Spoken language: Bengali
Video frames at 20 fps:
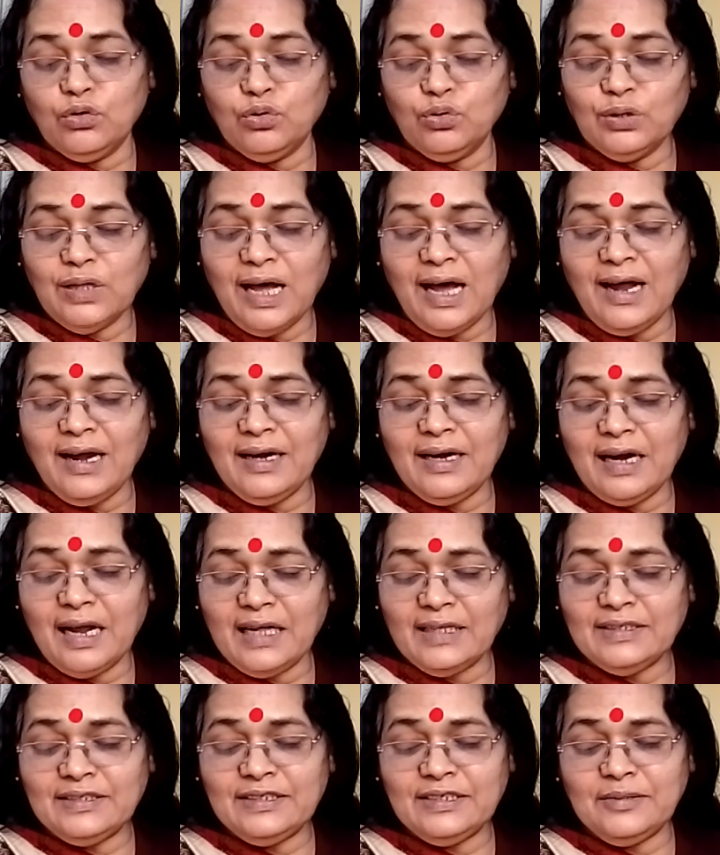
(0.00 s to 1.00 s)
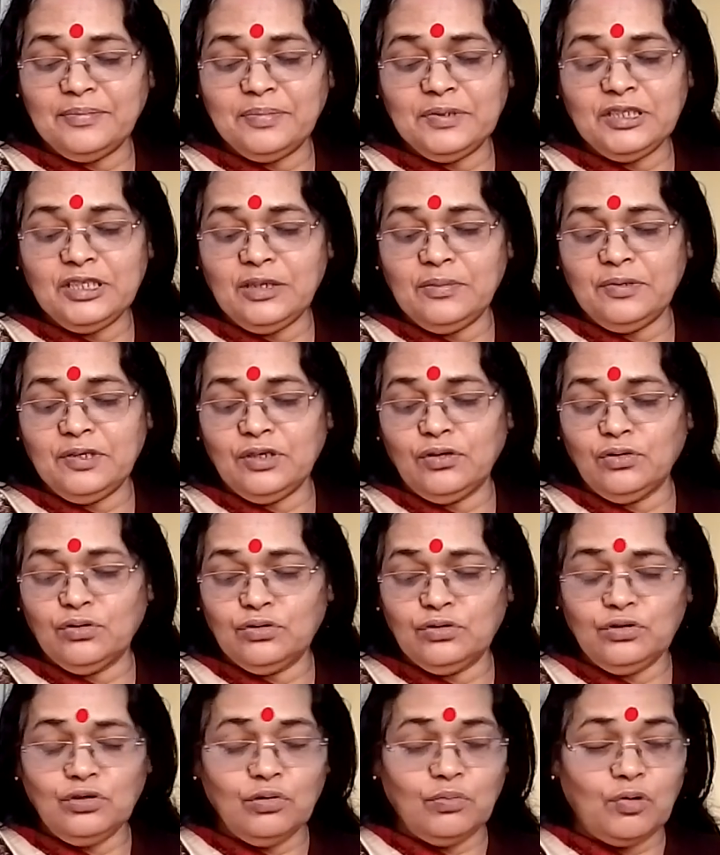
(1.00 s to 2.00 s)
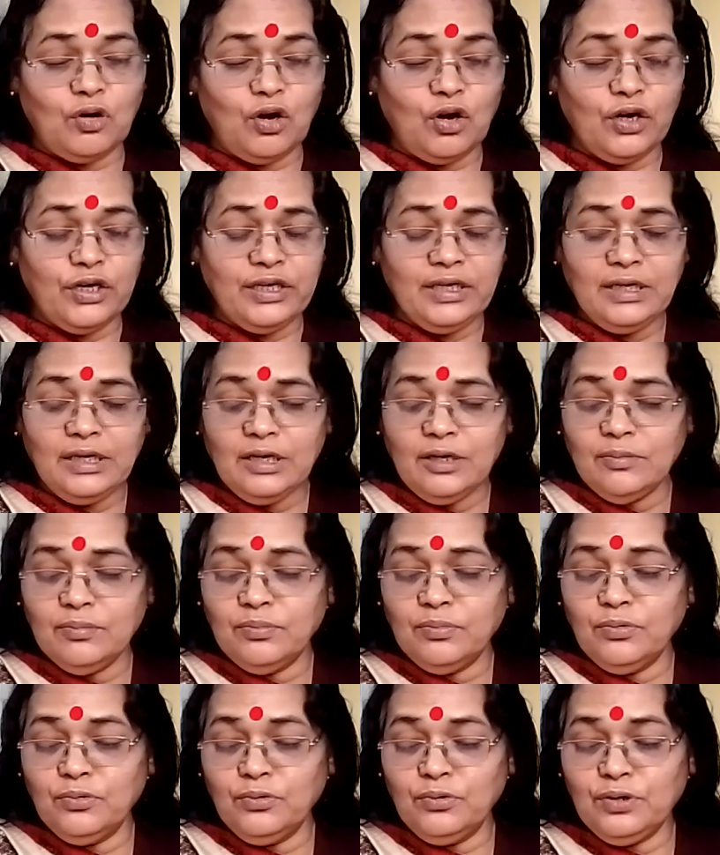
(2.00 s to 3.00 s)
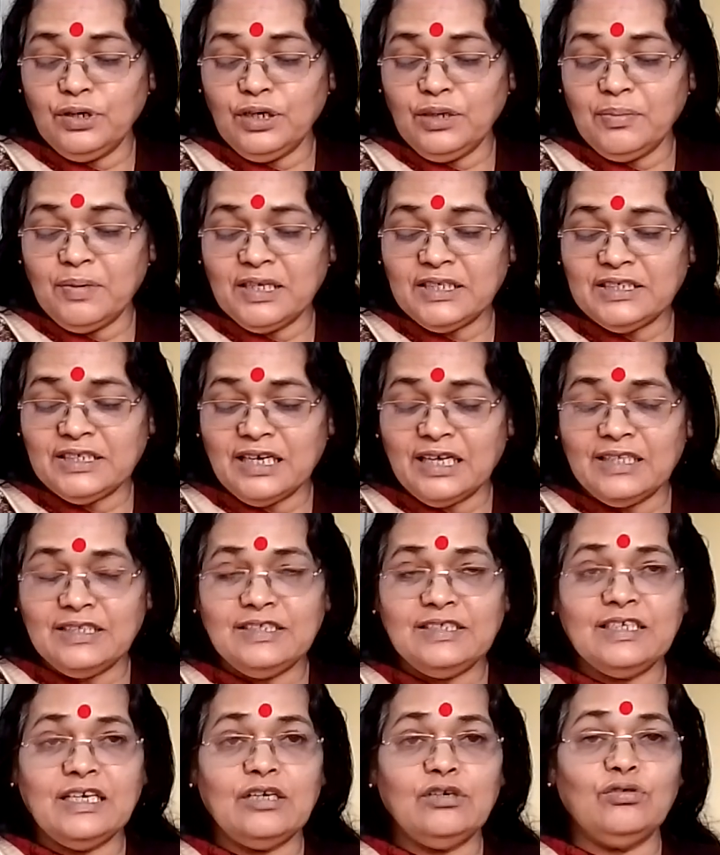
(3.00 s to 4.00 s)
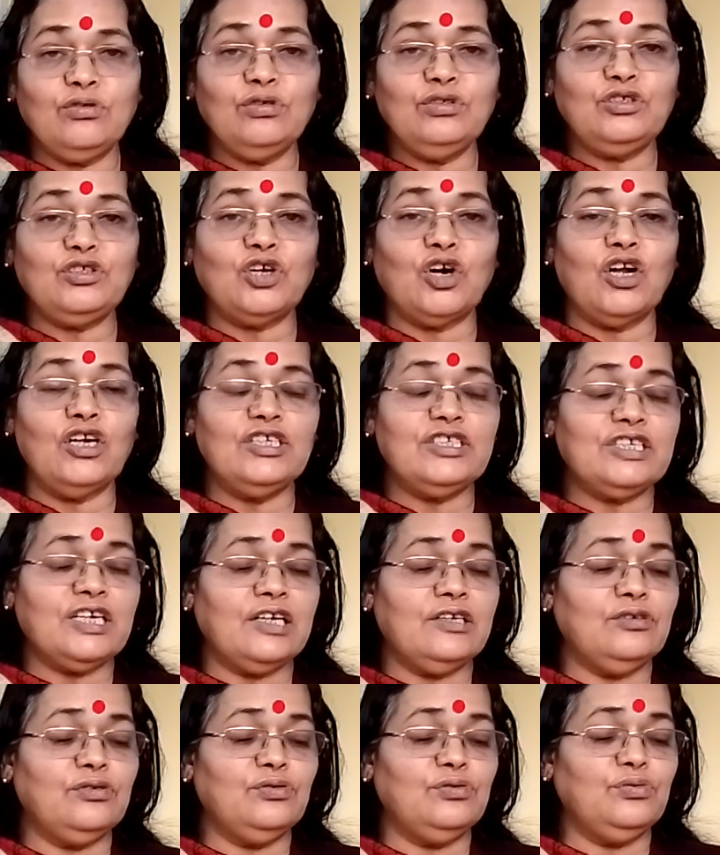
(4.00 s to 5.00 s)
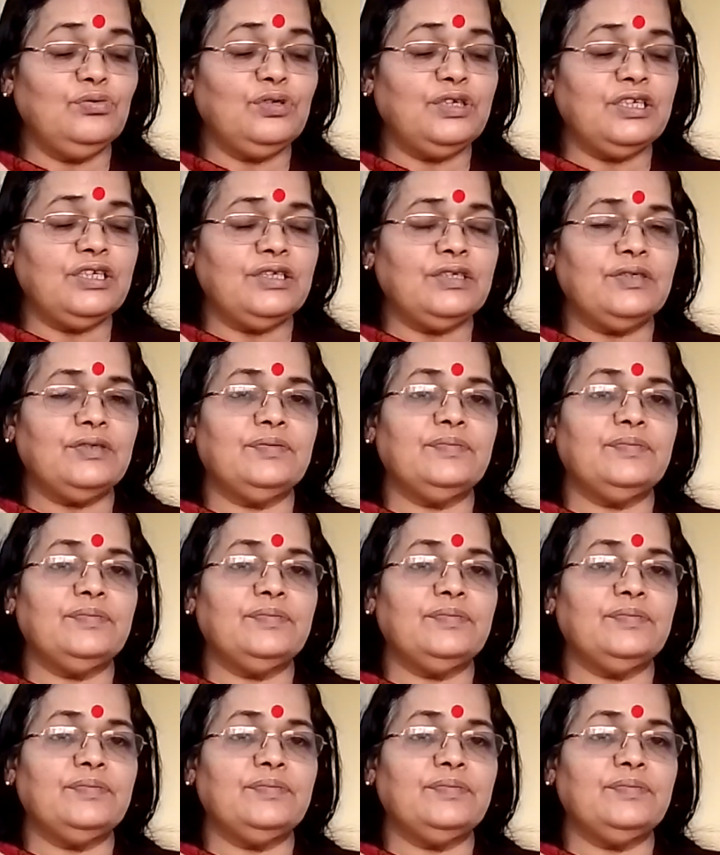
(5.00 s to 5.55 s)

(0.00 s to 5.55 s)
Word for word: ক্ষুদার রাজ্যে পৃথিবী গদ্যময় পূর্ণিমা চাঁদ যেন ঝলসানো রুটি